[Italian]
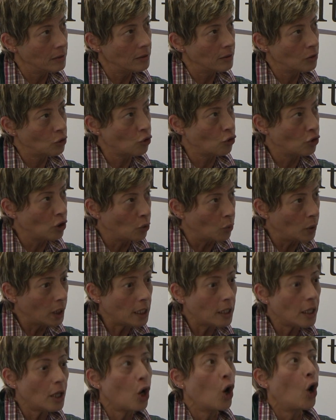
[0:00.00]

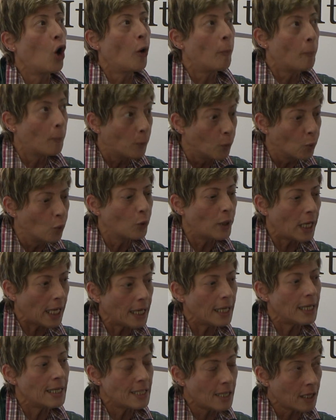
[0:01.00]
sostituiti oppure
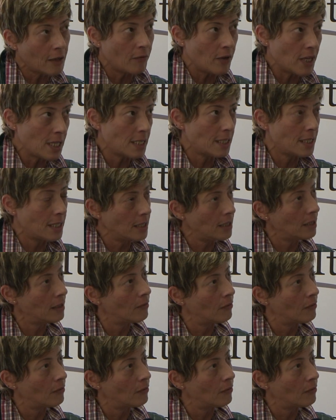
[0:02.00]
i servizi